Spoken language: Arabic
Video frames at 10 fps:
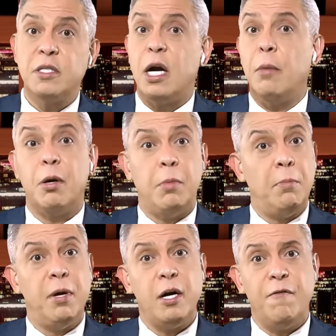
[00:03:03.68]
لمصر عبر
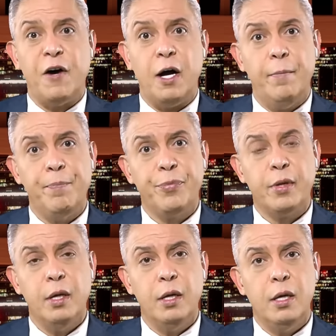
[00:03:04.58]
معبر رفح
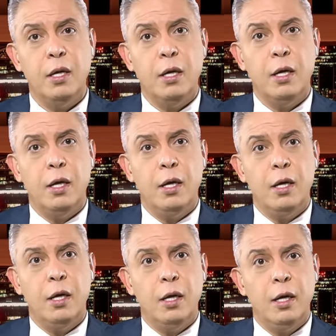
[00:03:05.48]

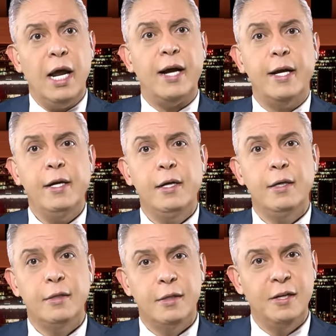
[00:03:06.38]
لكن